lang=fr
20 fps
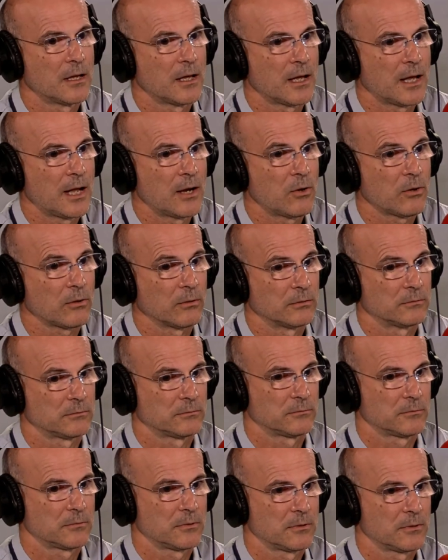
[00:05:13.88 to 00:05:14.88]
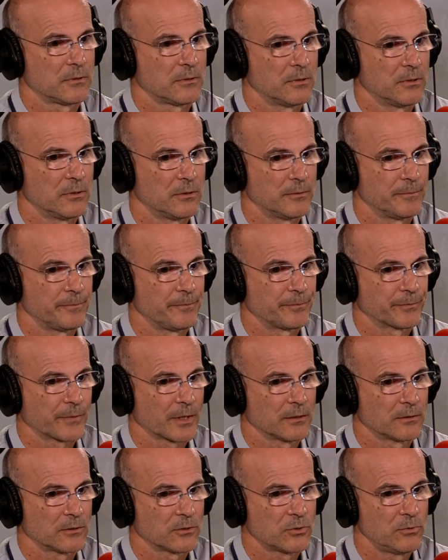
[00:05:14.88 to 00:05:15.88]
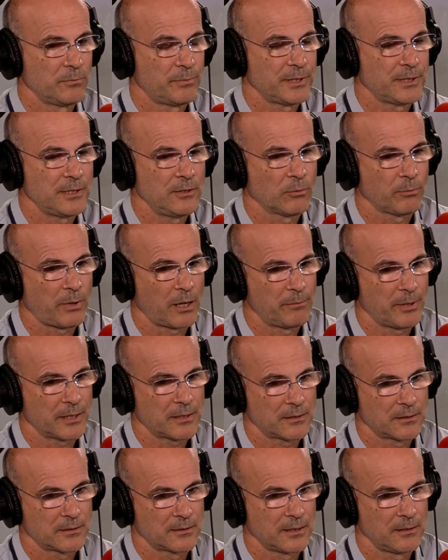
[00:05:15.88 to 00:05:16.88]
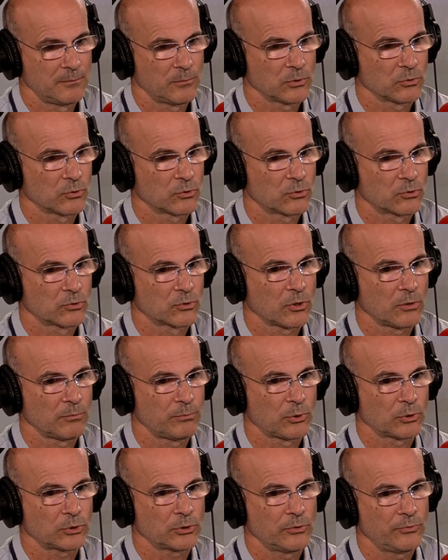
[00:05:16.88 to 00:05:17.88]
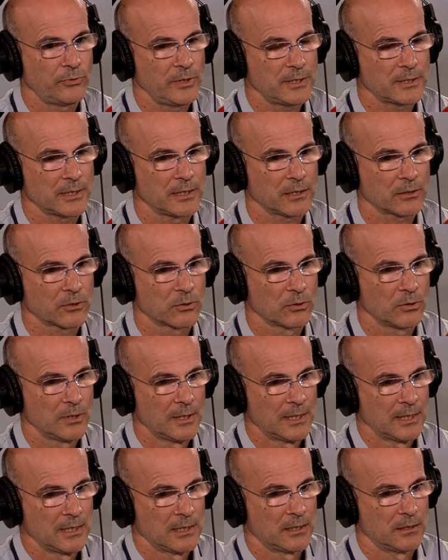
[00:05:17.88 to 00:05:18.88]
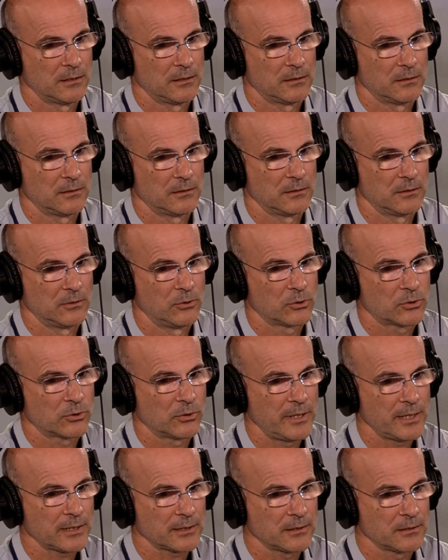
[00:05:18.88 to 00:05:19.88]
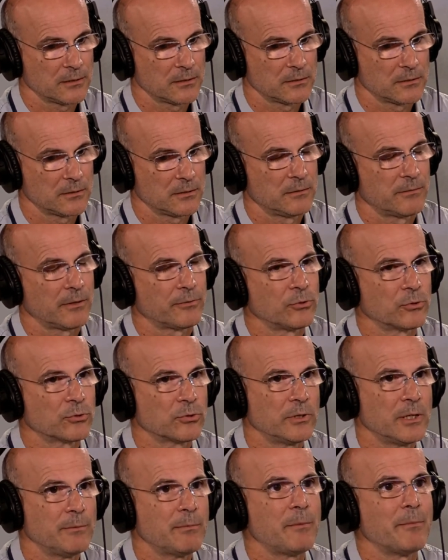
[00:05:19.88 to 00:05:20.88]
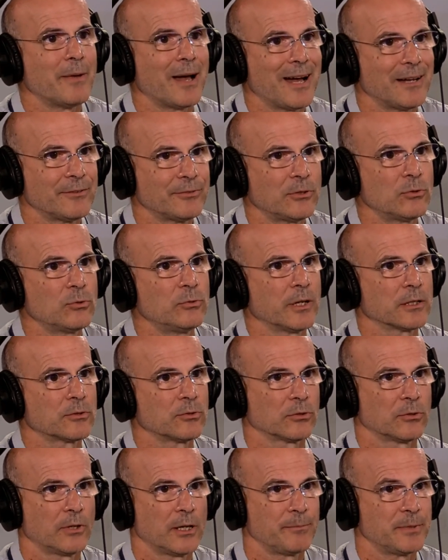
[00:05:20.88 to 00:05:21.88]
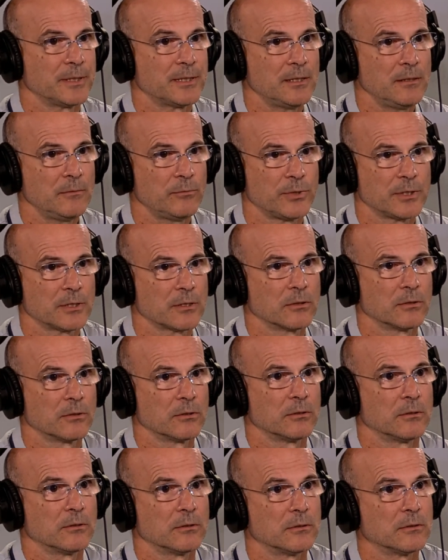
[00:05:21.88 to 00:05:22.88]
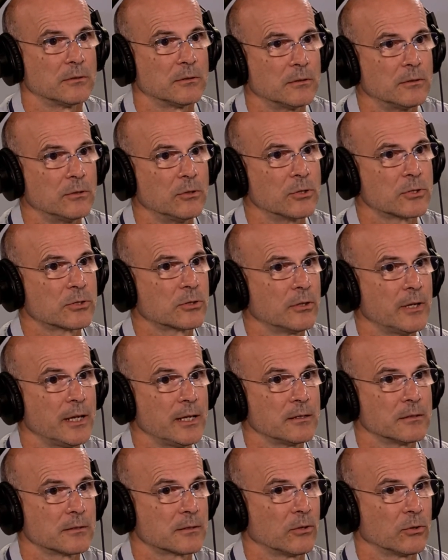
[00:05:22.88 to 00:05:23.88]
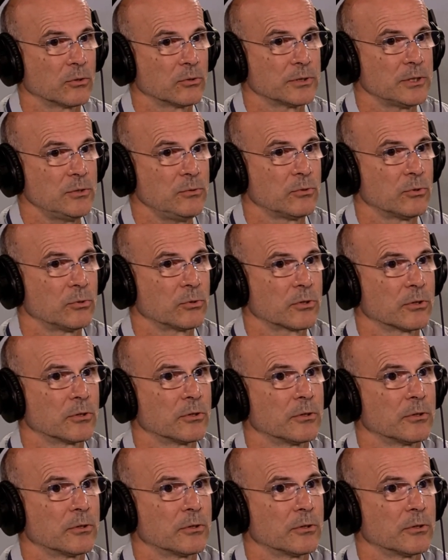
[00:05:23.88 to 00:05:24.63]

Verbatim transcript: Alors, dans une piscine, on ne parle pas tellement de temps pour chauffer, c'est-à-dire que le solaire, il va fonctionner même avant l'ouverture de la piscine, puisque le soleil, c'est en continu. Même quand euh, c'est